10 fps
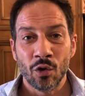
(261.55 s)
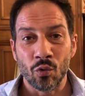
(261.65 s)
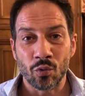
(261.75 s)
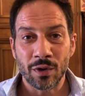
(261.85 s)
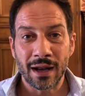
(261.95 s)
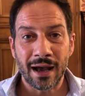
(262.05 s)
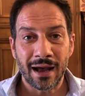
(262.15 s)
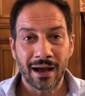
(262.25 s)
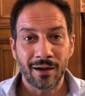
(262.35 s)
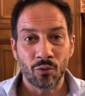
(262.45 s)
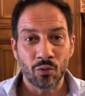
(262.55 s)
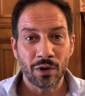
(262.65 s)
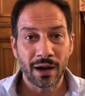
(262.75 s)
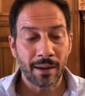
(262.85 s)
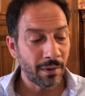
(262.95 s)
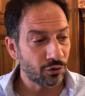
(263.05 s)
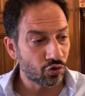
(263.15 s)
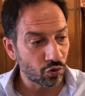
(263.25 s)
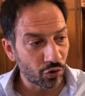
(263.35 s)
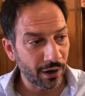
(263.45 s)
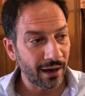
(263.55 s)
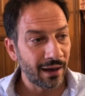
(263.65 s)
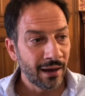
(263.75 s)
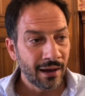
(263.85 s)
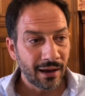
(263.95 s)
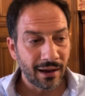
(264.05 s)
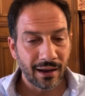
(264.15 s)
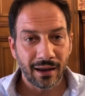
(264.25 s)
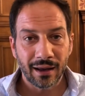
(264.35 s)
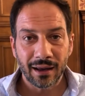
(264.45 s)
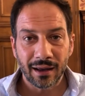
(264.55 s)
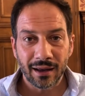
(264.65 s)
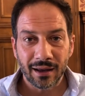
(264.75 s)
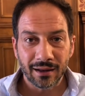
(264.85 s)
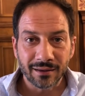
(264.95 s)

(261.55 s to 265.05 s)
una, un una maggiore eh,